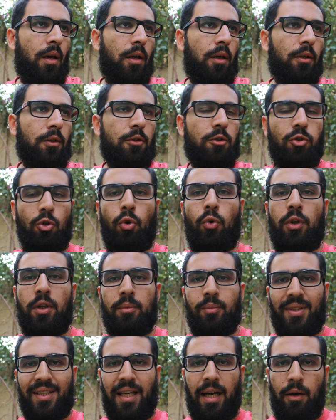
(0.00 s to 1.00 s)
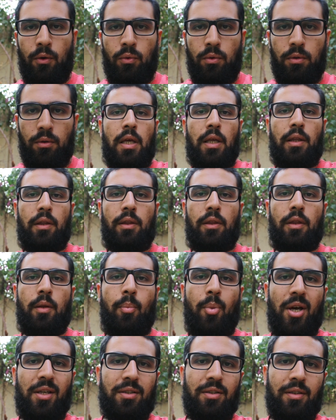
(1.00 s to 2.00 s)
السلوجن بتاعه the
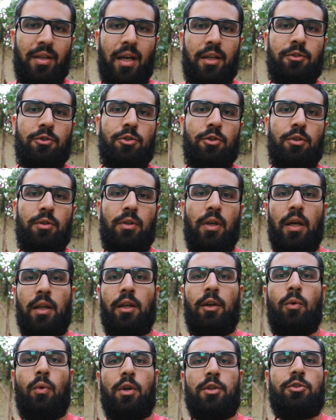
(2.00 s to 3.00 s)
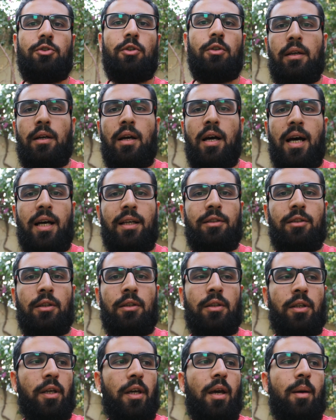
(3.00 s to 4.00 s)
best answer to any question
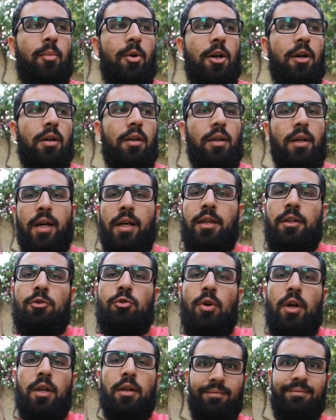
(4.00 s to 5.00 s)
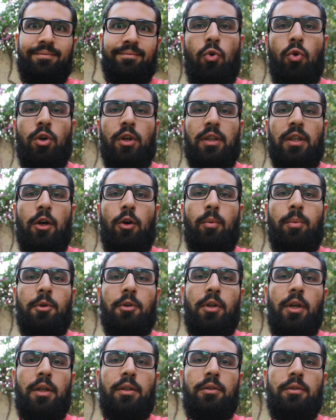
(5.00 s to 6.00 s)
احسن اجابه لاي سؤال كورة ده
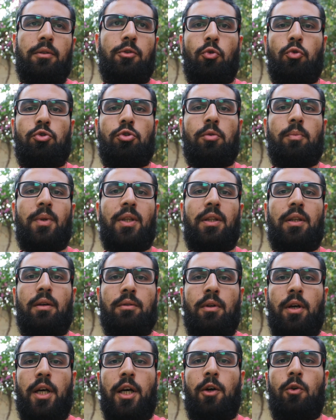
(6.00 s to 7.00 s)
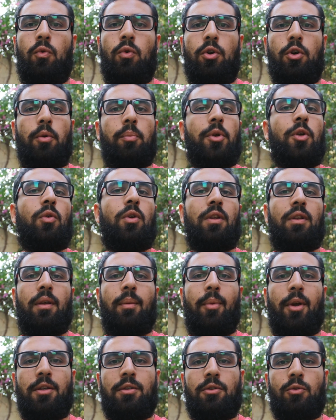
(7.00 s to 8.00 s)
عباره عن سوشيال ميديا او
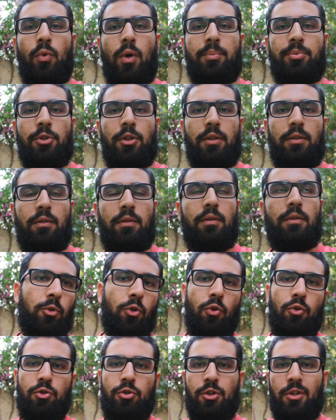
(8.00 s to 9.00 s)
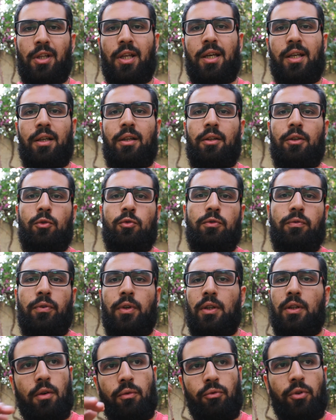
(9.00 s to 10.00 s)
كوميونتي بيست ويب سايت بتخش تلاقي النيوز
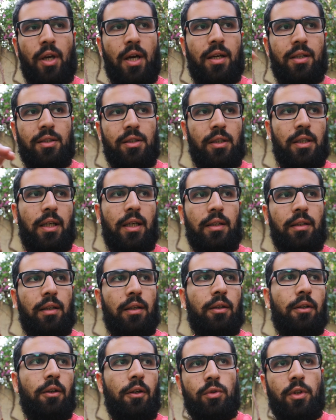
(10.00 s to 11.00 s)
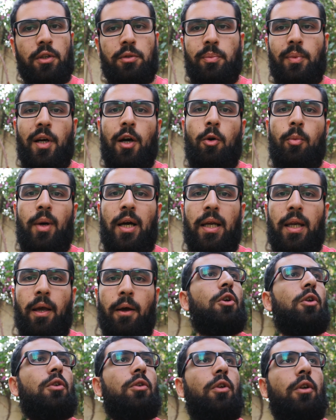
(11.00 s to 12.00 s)
فيد فيها اسئله كتير والناس مجاوبه عليها
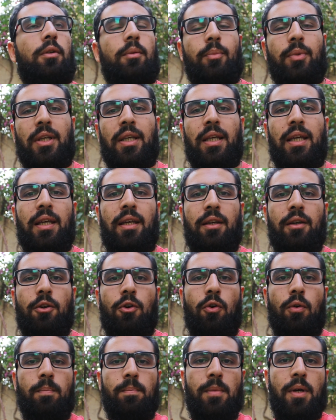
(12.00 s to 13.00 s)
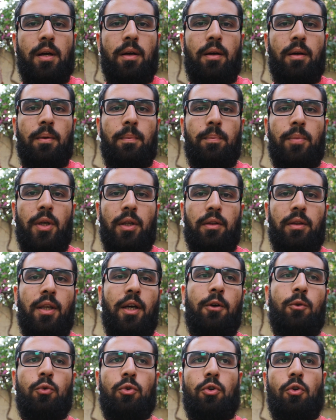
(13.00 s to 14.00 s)
طيب ليه هم
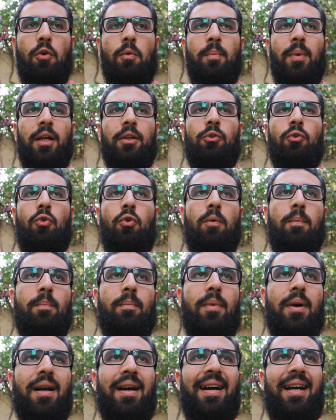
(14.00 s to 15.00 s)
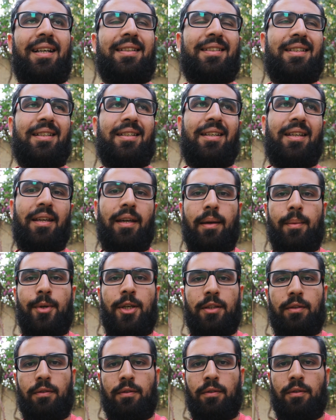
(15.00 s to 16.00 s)
بيدعوا ان هم عندهم احسن
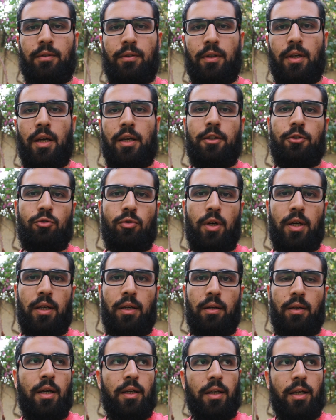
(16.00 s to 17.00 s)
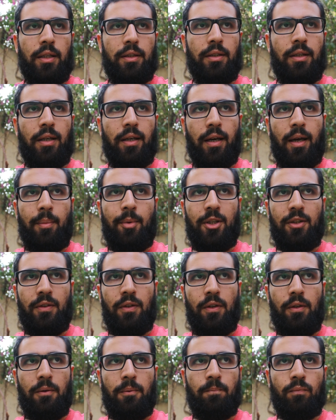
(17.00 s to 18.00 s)
اجابات لاي سؤال لان الاجابات
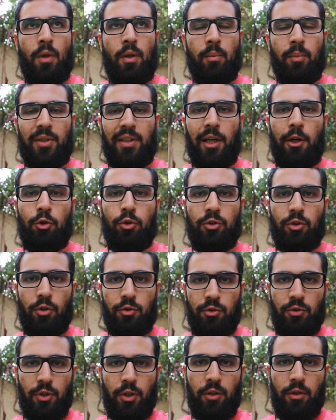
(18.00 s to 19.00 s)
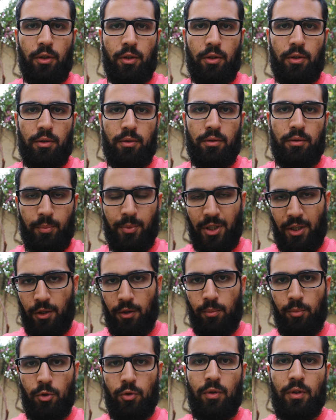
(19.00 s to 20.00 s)
دي بتاخد تصديق من
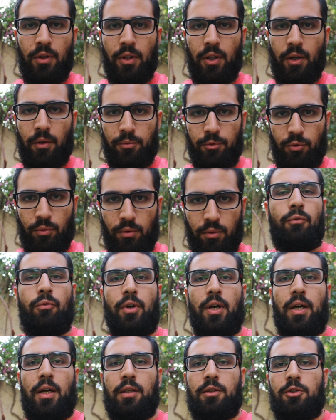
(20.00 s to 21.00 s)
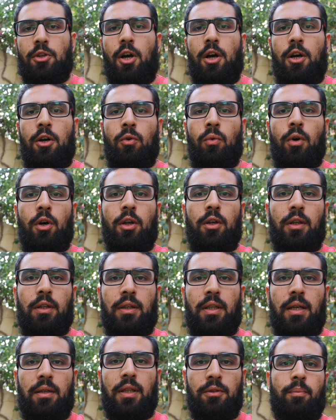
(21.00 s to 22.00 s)
الكوميونتي نفسه فصح وغلط
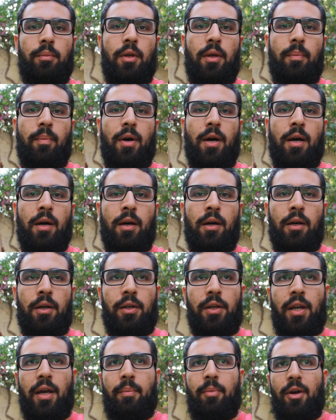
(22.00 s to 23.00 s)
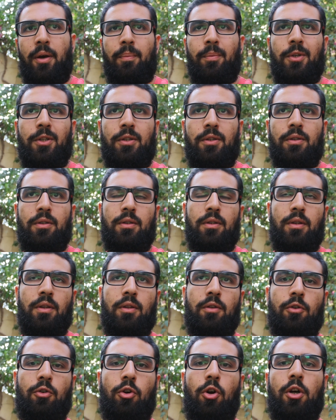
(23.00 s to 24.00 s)
ده بيبقى نابع من
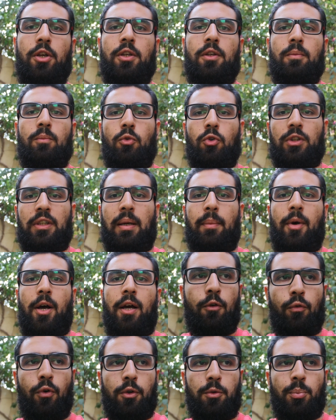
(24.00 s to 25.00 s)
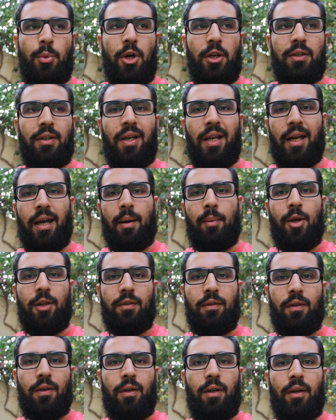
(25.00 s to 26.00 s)
راي المجتمع فاصبحت
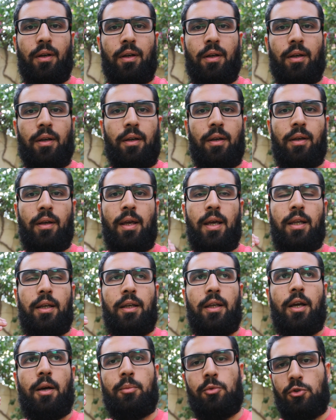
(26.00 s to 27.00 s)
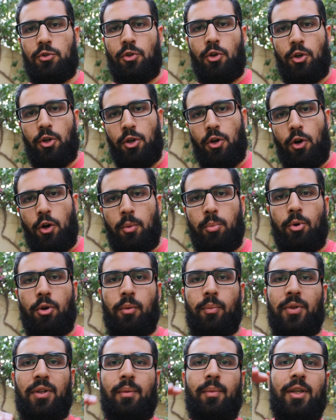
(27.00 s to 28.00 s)
الاجابات اللي ليها مصداقيه
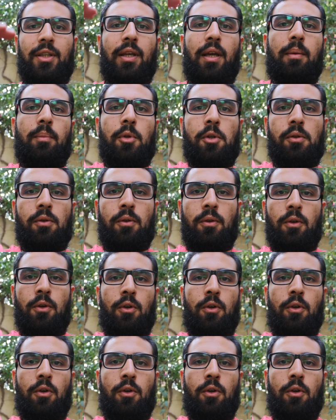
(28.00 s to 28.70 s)
اكبر بتبقى دايما